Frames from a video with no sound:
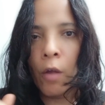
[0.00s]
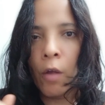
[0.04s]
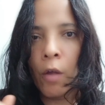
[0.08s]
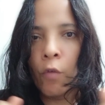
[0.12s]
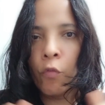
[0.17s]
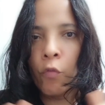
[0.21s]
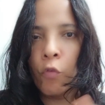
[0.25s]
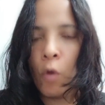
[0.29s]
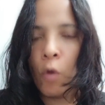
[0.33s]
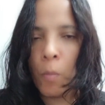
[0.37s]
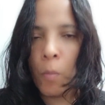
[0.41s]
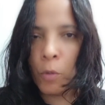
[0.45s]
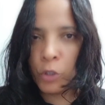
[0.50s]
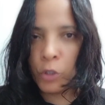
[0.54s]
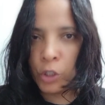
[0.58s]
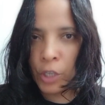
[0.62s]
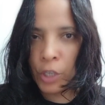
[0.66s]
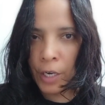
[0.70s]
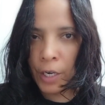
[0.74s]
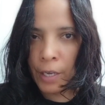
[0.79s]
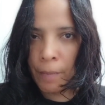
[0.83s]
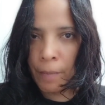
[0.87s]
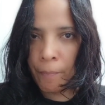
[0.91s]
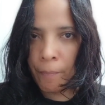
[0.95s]
Vou
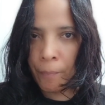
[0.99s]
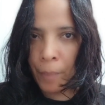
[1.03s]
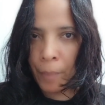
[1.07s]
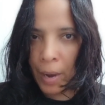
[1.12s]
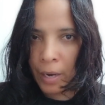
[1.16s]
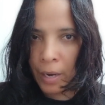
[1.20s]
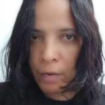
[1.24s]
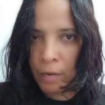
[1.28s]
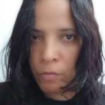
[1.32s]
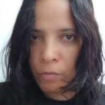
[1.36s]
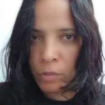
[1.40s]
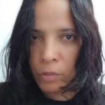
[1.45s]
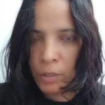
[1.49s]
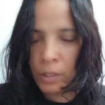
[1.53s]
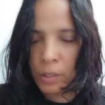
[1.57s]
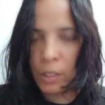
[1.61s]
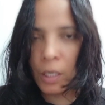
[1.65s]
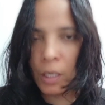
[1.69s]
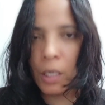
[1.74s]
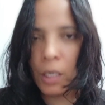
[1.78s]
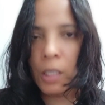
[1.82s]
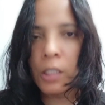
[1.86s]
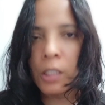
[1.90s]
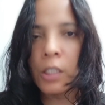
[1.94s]
mostrar aqui para
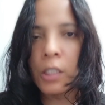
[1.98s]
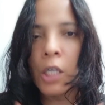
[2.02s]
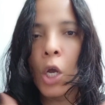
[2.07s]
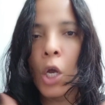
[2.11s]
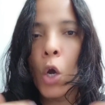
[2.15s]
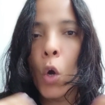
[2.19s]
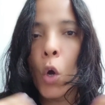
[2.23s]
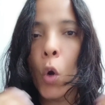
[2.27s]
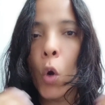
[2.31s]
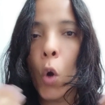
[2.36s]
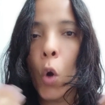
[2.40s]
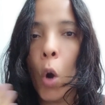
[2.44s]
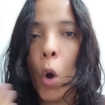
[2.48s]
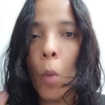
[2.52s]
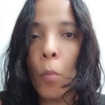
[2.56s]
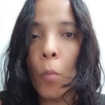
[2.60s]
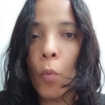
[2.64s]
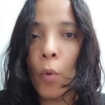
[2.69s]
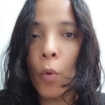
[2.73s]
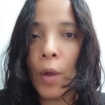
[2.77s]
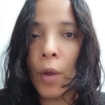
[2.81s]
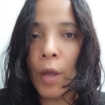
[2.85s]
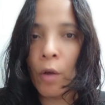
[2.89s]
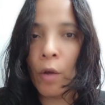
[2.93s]
vocês
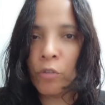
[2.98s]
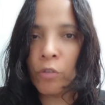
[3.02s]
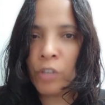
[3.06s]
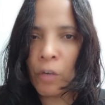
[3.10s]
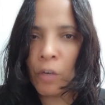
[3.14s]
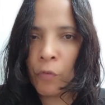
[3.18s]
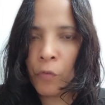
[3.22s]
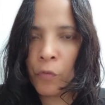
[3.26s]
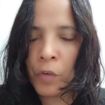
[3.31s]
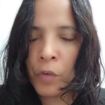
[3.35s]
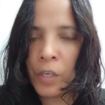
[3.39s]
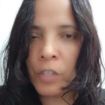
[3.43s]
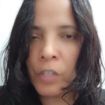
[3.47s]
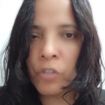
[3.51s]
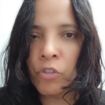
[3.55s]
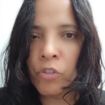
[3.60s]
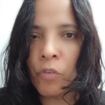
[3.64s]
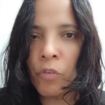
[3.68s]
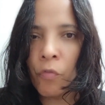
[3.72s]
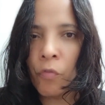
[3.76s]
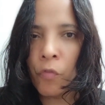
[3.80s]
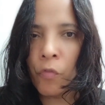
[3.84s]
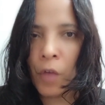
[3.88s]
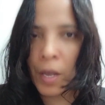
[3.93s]
como eu já fiz
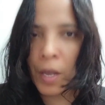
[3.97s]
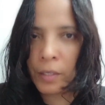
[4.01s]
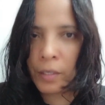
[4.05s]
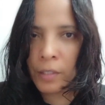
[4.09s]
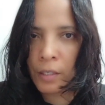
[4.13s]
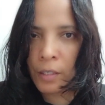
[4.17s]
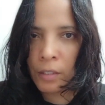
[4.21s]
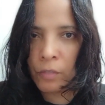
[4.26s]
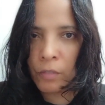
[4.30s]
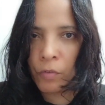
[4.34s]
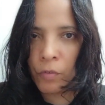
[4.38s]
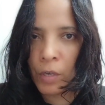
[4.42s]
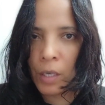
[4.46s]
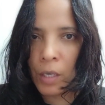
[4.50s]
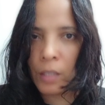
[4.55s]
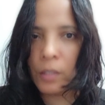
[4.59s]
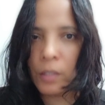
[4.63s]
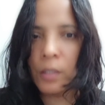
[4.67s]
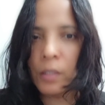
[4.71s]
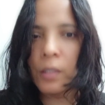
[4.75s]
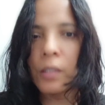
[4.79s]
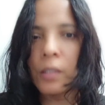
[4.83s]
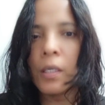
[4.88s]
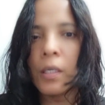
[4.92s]
diversas
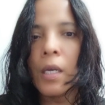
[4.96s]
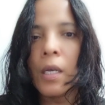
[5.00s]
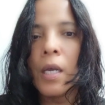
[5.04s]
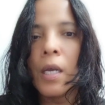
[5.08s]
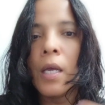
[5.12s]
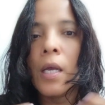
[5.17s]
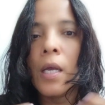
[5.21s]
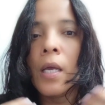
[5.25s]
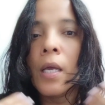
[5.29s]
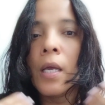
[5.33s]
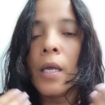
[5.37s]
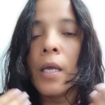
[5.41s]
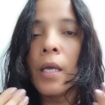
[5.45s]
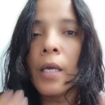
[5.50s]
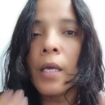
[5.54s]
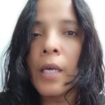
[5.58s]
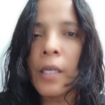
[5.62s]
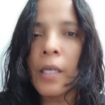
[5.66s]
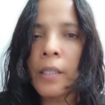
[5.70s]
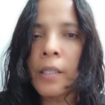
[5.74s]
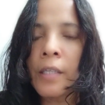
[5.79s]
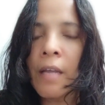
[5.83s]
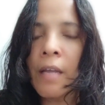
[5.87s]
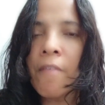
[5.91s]
vezes
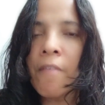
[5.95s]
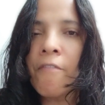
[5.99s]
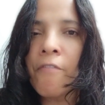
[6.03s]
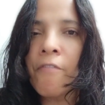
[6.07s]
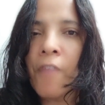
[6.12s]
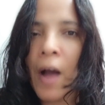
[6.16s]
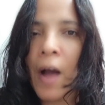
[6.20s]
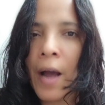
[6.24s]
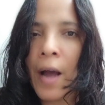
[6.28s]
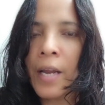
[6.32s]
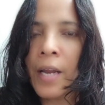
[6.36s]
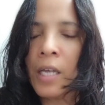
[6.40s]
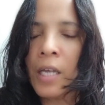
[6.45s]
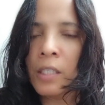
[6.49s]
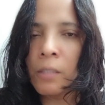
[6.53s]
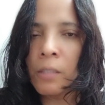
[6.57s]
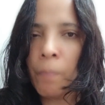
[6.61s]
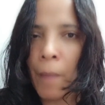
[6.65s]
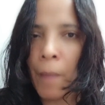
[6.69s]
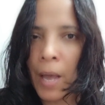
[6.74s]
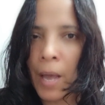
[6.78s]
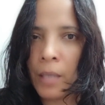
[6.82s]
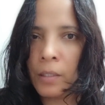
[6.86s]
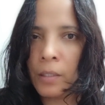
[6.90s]
e tem várias
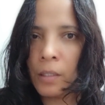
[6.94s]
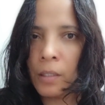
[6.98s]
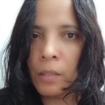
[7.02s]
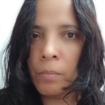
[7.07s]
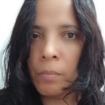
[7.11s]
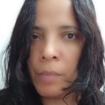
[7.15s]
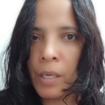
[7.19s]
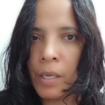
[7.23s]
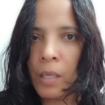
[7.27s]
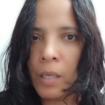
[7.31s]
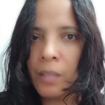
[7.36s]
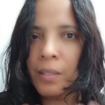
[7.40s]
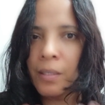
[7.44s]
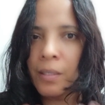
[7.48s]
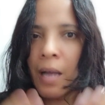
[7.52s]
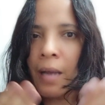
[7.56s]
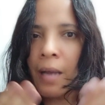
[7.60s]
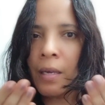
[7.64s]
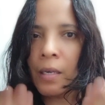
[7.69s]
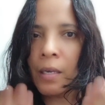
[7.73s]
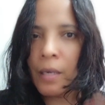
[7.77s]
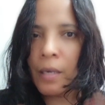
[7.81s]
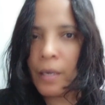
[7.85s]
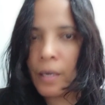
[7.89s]
peças minhas
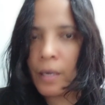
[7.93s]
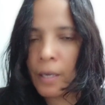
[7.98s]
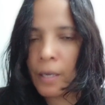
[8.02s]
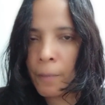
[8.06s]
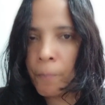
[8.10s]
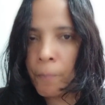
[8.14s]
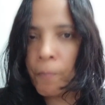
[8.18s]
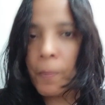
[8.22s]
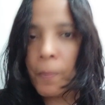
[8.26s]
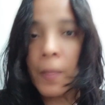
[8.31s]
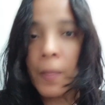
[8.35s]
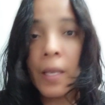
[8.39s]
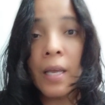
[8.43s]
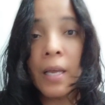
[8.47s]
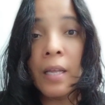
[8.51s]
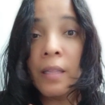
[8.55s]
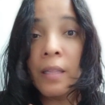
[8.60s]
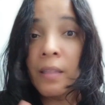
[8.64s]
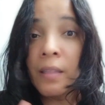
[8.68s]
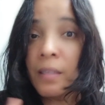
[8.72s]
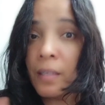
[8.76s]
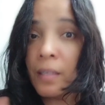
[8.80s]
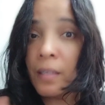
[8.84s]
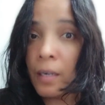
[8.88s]
aqui que
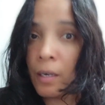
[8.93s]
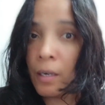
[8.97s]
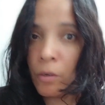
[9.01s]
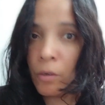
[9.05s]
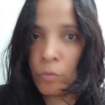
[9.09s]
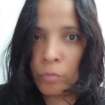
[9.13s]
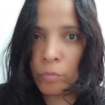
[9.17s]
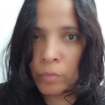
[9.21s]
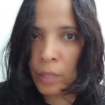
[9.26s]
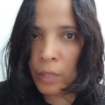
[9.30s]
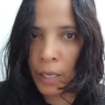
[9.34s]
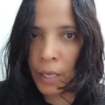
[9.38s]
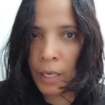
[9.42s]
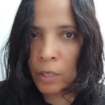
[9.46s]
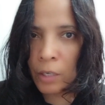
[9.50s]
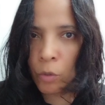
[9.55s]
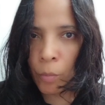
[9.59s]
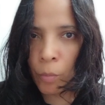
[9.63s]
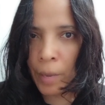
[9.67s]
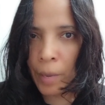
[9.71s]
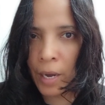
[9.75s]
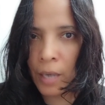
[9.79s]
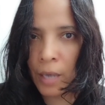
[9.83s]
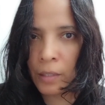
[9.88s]
não tem
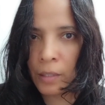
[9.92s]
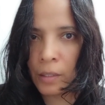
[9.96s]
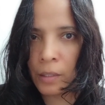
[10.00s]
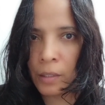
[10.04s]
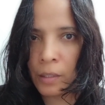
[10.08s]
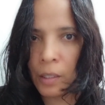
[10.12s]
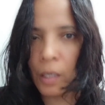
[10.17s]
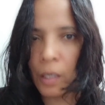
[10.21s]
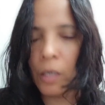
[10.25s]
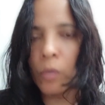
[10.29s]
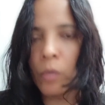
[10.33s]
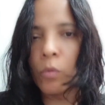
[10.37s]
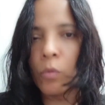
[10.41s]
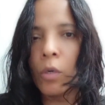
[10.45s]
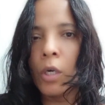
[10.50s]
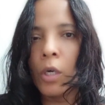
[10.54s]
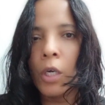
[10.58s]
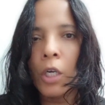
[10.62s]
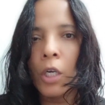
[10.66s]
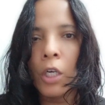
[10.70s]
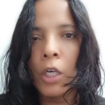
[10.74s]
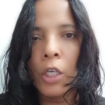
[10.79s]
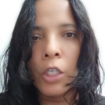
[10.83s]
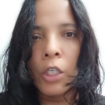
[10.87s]
numeração
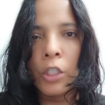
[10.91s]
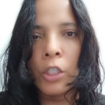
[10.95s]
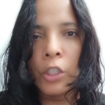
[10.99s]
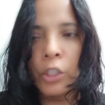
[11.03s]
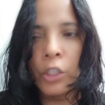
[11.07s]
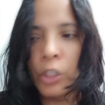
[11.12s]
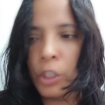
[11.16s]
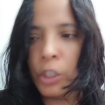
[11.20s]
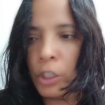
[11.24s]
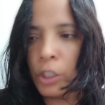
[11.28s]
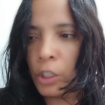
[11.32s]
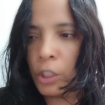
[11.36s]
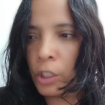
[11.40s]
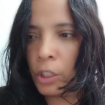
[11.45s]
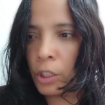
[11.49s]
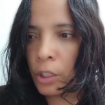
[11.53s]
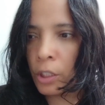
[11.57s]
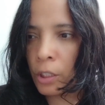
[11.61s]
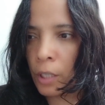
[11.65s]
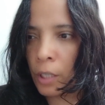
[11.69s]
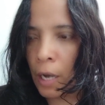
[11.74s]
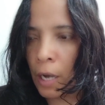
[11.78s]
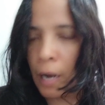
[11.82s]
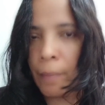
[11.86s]

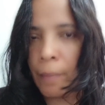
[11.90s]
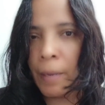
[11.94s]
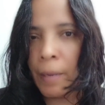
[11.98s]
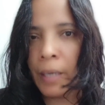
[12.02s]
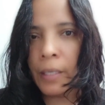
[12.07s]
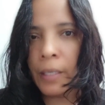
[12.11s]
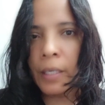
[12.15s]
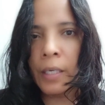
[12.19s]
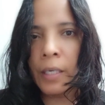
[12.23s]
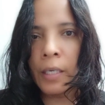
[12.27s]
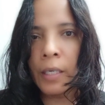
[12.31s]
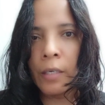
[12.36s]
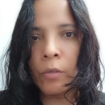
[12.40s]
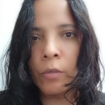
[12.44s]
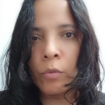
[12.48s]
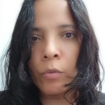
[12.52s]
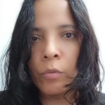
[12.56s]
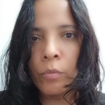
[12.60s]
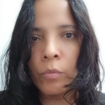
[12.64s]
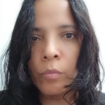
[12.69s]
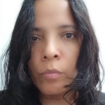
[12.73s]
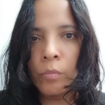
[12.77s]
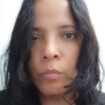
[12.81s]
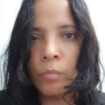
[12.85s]
nem
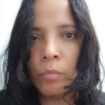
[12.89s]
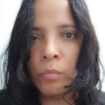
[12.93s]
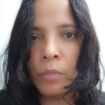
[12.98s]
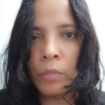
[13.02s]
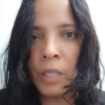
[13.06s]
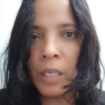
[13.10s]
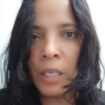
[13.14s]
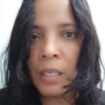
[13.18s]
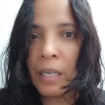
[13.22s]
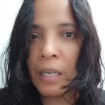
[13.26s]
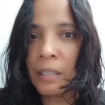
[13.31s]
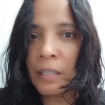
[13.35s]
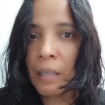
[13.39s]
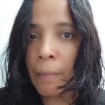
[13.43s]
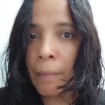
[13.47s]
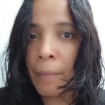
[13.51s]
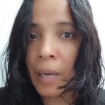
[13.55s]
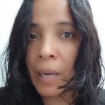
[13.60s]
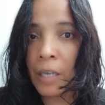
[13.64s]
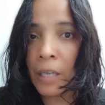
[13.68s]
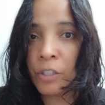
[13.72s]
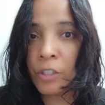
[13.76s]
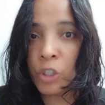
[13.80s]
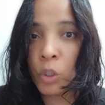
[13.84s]
armarinho, nem na
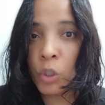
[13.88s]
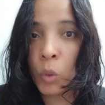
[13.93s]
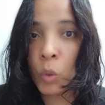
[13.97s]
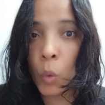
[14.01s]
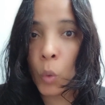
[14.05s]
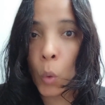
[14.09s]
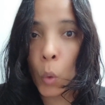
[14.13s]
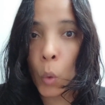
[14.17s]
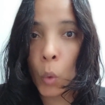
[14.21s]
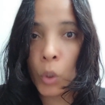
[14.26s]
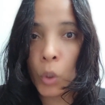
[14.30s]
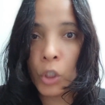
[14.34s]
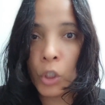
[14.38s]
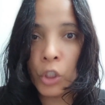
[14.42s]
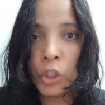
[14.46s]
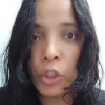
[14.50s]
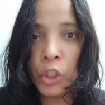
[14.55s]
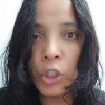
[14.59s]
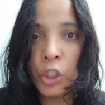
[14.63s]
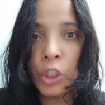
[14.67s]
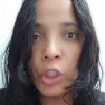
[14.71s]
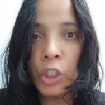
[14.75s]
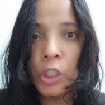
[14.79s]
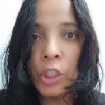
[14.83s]
tabela de cores
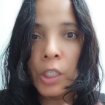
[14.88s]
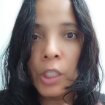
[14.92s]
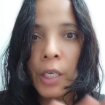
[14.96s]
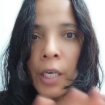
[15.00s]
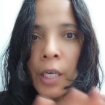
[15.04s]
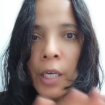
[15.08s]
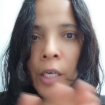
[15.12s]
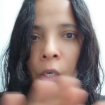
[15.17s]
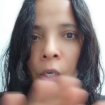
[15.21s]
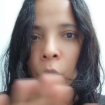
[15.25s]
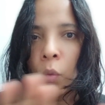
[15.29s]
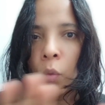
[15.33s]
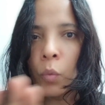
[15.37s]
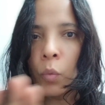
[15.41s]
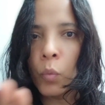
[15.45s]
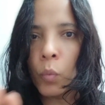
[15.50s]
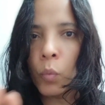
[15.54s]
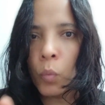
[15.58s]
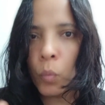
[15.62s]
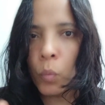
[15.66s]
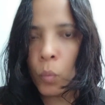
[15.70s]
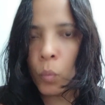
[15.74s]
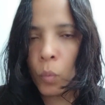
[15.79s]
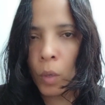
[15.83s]
de
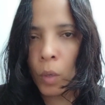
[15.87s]
nenhuma